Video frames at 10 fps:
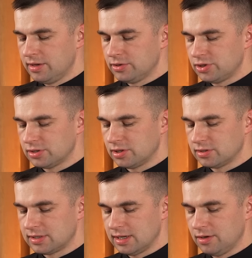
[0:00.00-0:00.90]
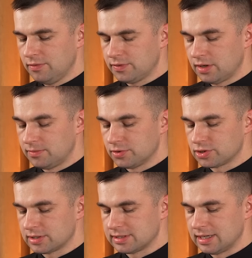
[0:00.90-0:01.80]
siedzącego w
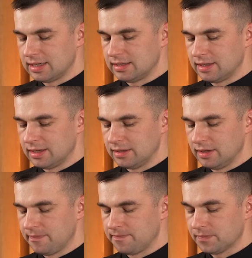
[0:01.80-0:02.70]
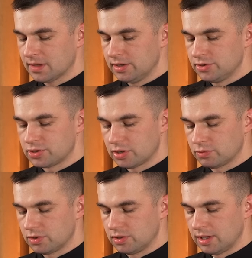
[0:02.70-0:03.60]
komorze celnej i
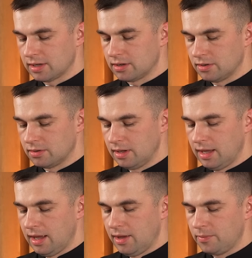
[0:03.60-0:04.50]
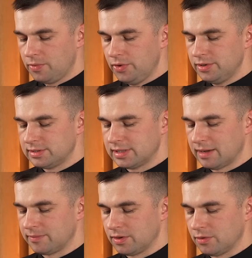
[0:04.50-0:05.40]
rzekł do niego: Pójdź
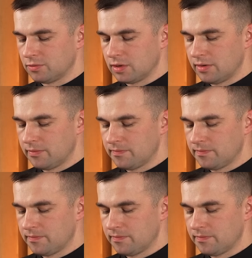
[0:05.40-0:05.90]
za mną.